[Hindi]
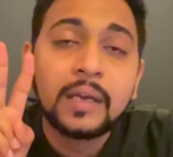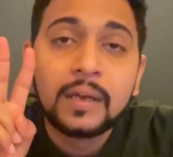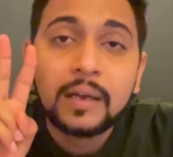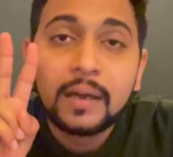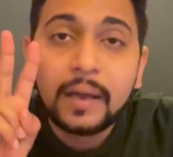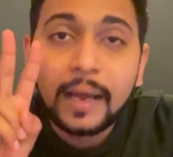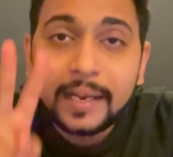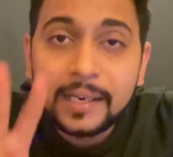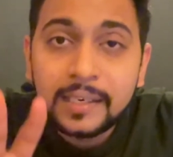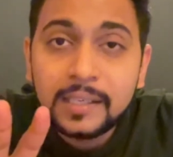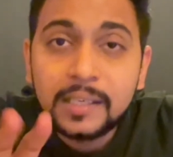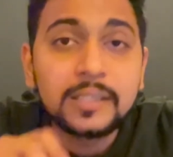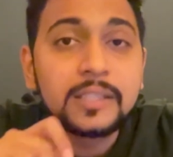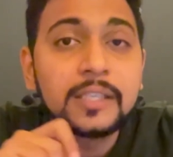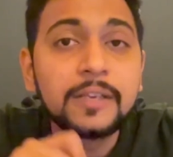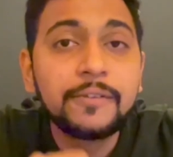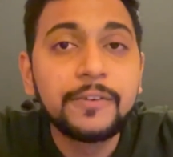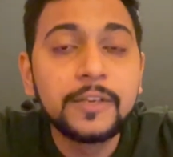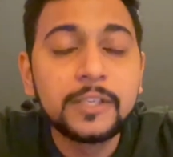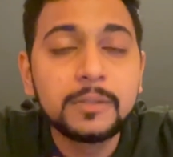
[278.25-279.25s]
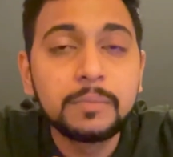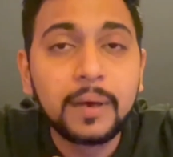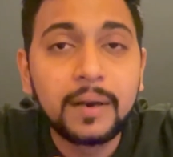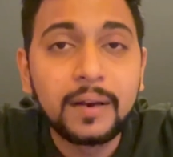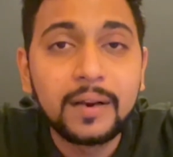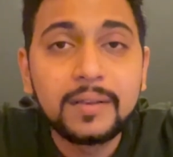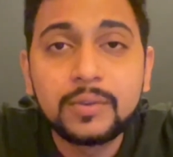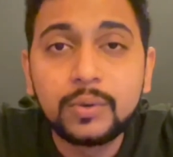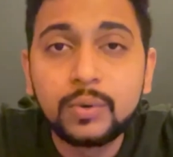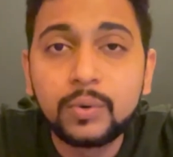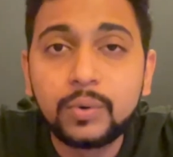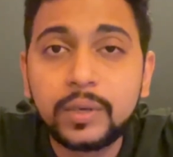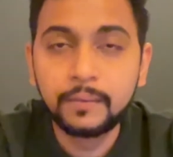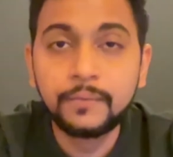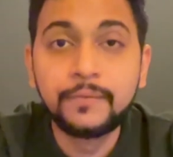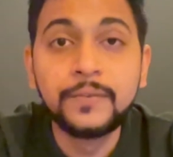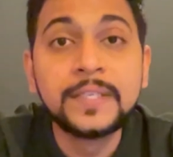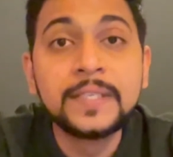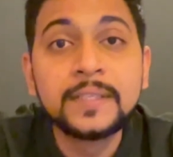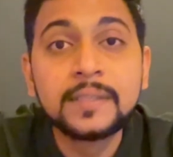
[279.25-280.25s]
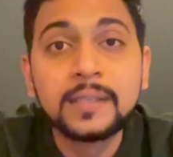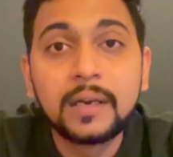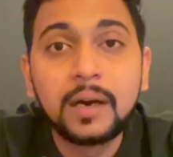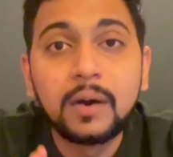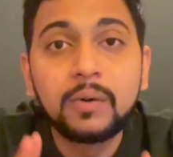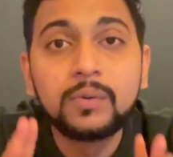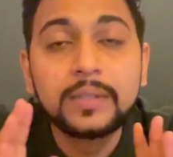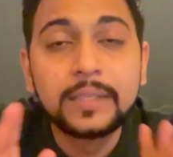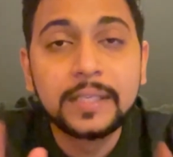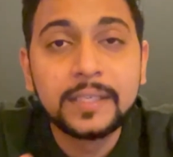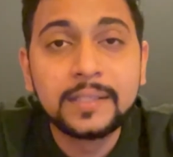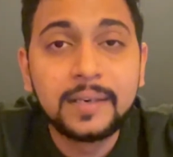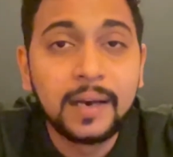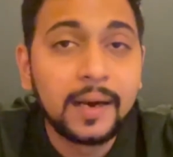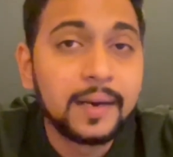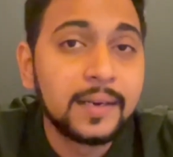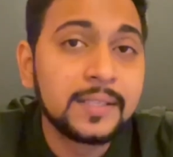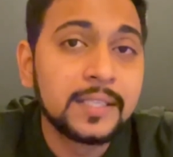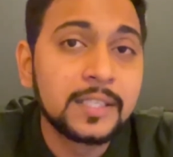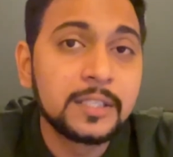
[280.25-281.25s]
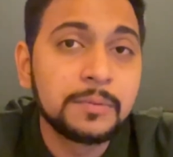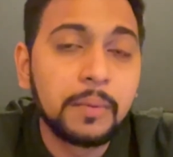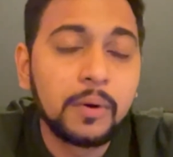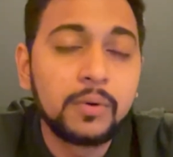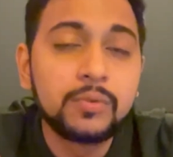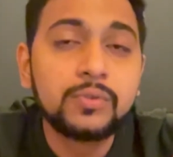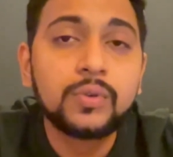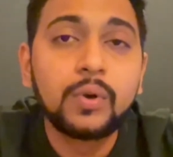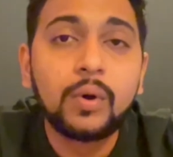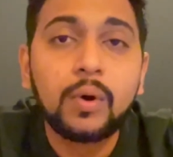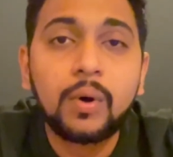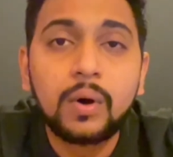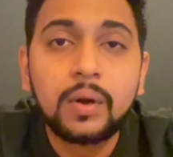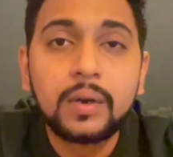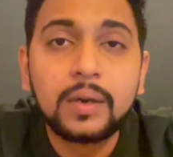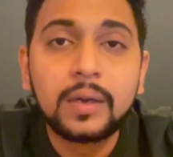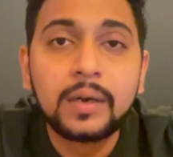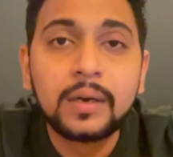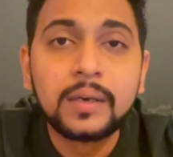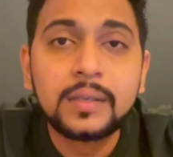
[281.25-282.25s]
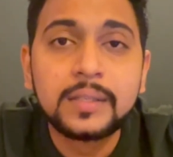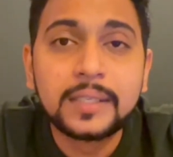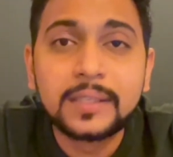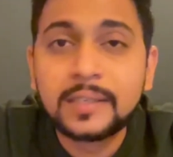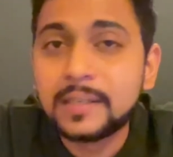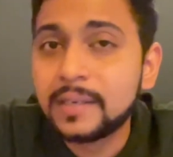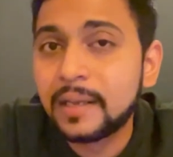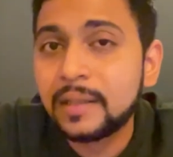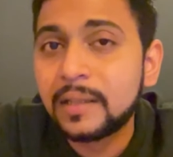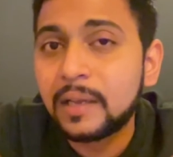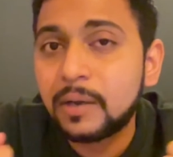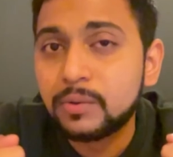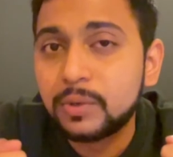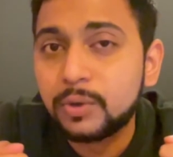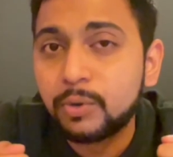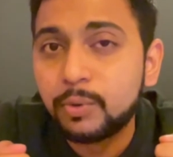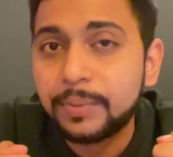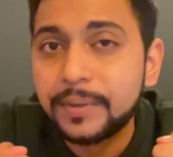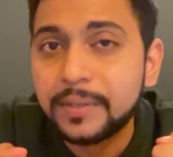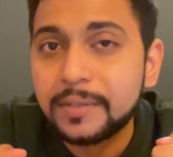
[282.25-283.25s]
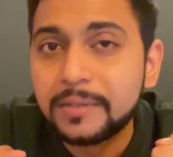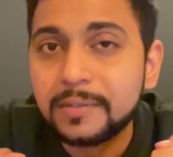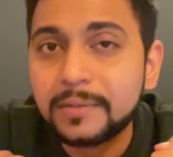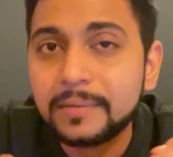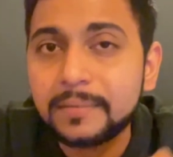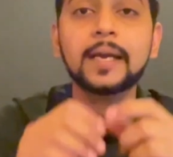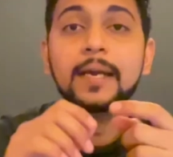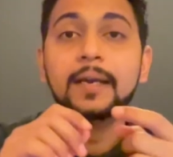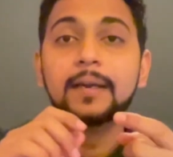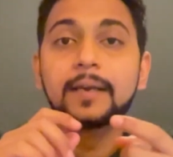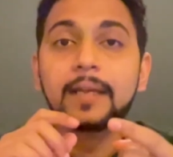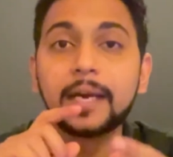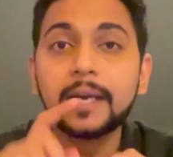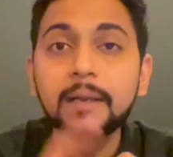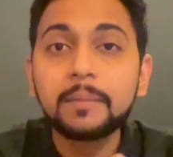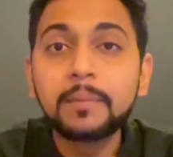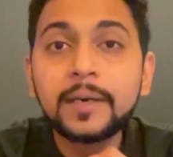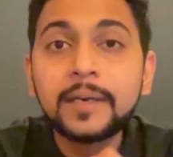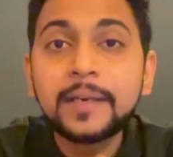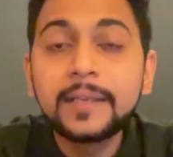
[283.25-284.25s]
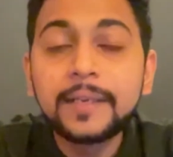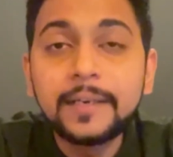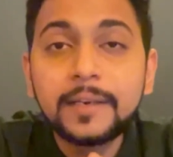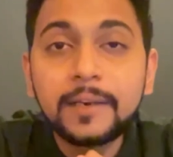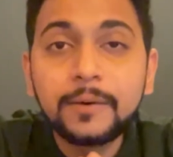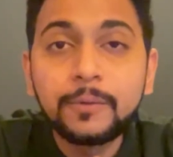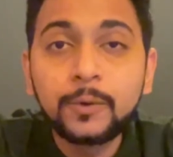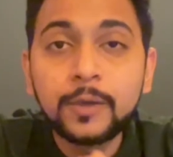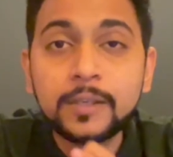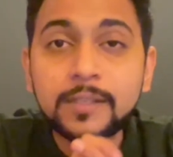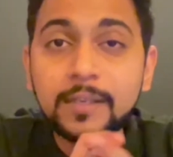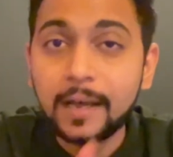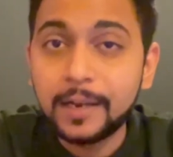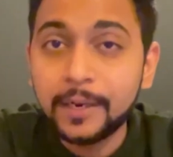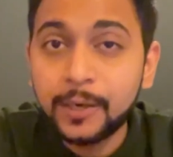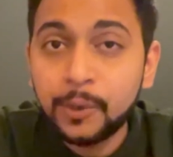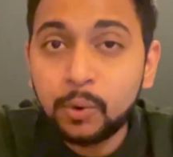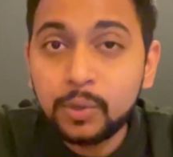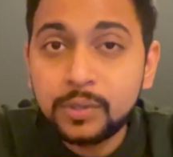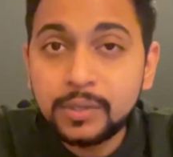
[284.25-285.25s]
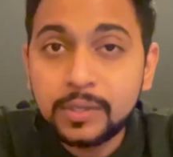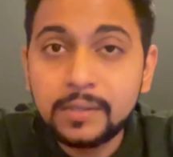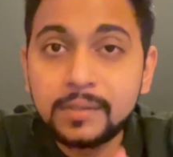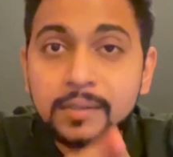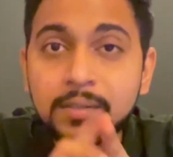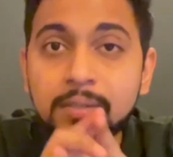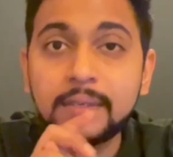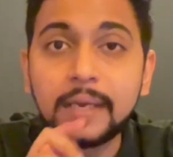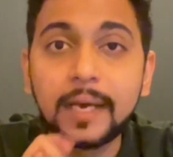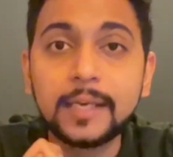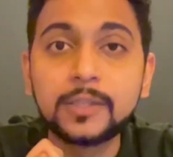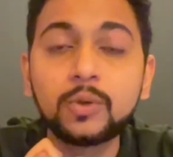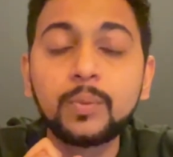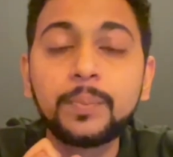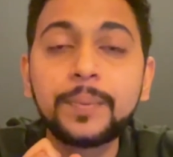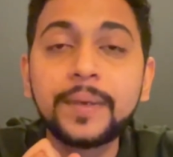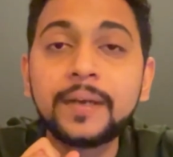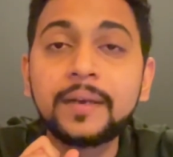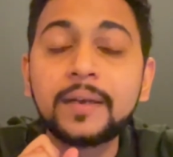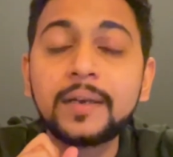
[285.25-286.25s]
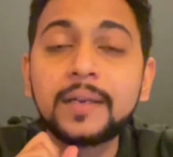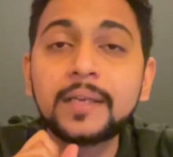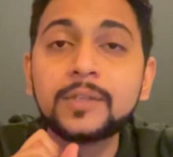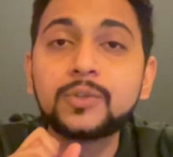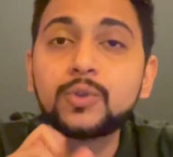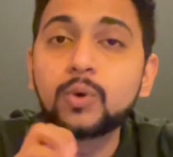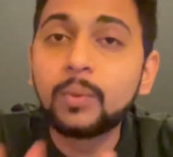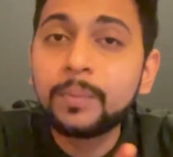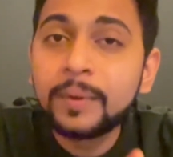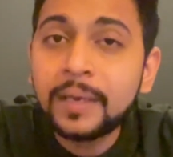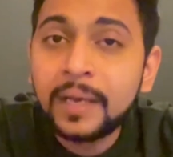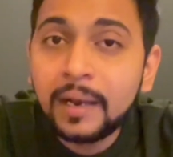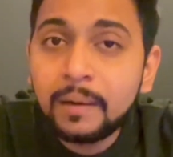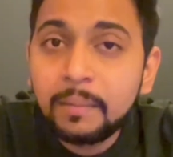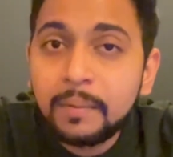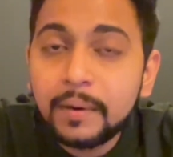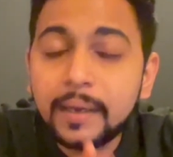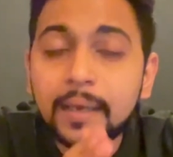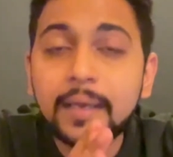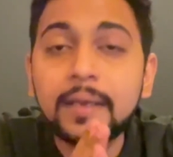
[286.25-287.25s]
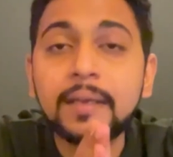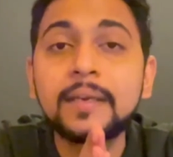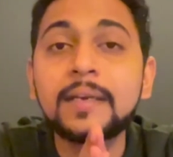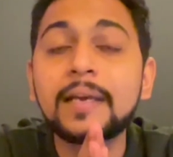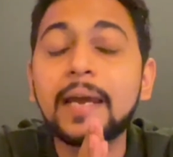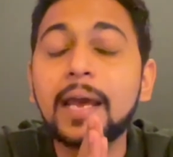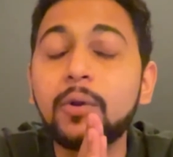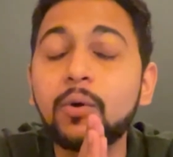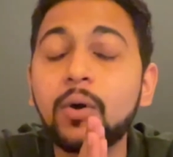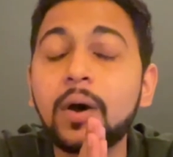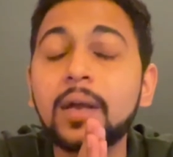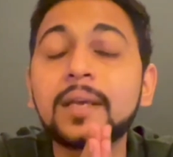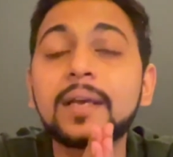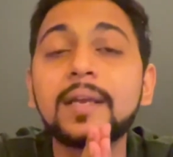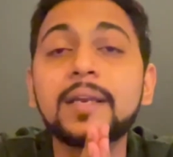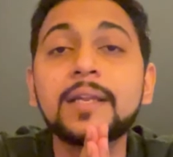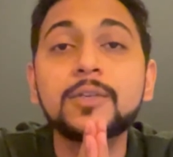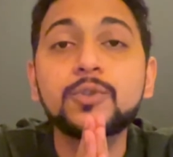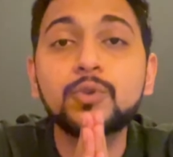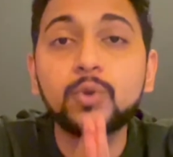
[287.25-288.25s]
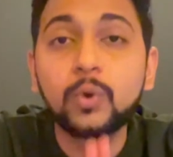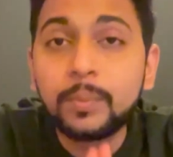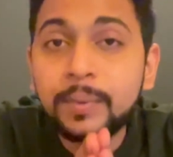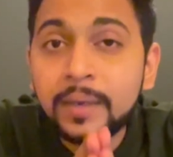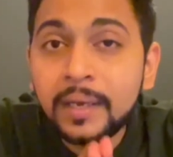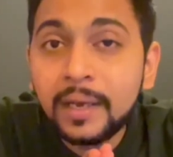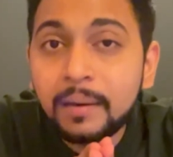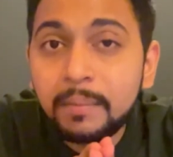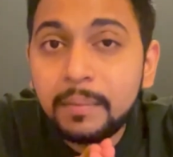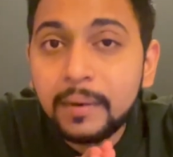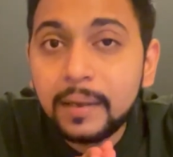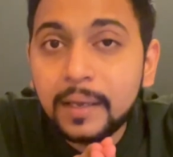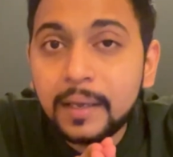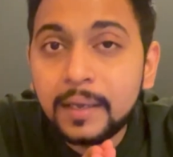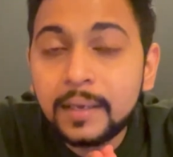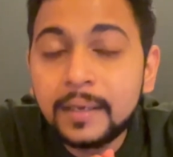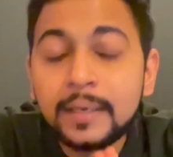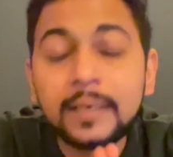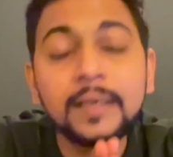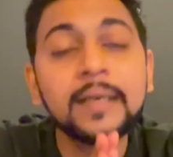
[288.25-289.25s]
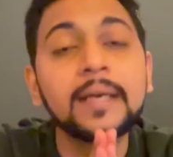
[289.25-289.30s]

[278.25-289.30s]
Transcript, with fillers: एन की फ़ीस भरना ज़रूरी है विच इज़ अराउंड सिक्स नाइन्टी सिक्स पाउंड और सिक्सटी नाइन थाउजेंड रुपीज़ क्रेडिबिलिटी इंटरव्यू के सारे क्वेश्चन एसओपी के लिए जो भी हेल्प लगेगी आर के लिए जो भी हेल्प लगेगी